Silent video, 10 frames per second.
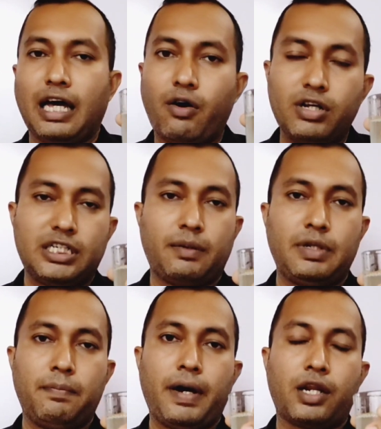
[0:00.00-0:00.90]
তাহলে সেটা
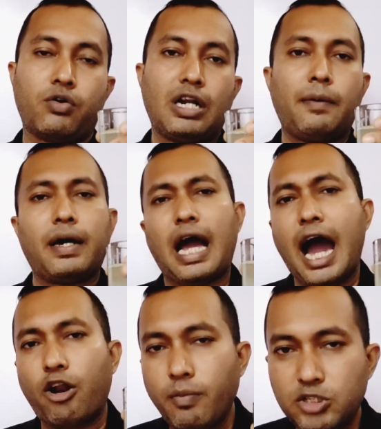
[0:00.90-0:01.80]
আপনি পান করেন আবার
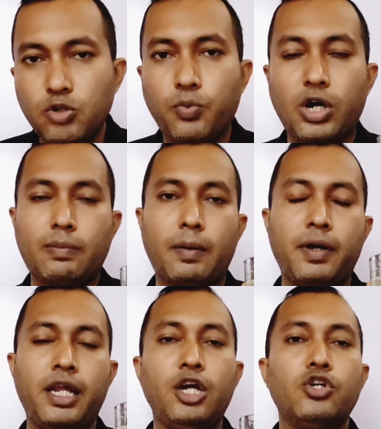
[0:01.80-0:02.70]
আরও বেশি উপকার পাবেন